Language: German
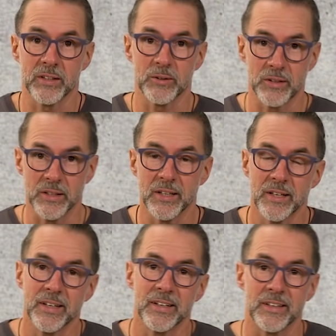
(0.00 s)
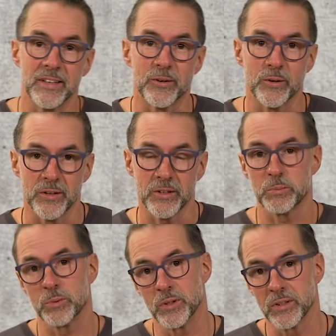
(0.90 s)
ja auch die, die
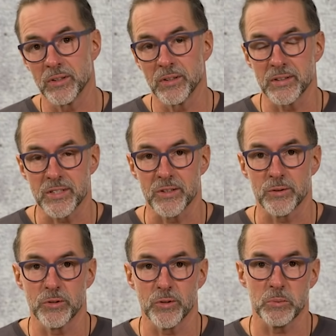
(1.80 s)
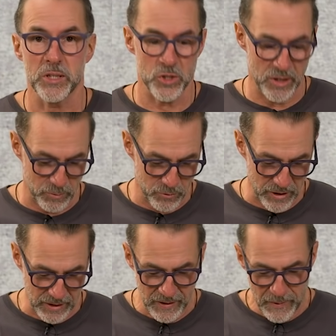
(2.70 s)
Königspython oder ist ja sowieso mein
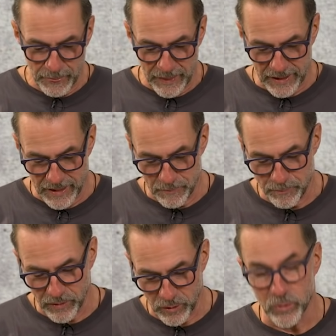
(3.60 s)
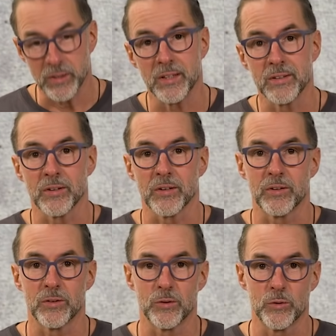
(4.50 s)
Steckenpferd. Ähm, und dieser
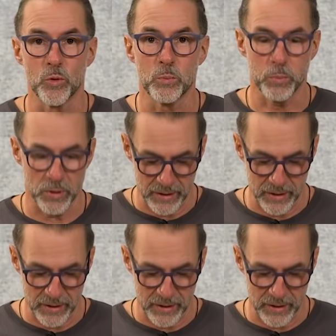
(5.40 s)
super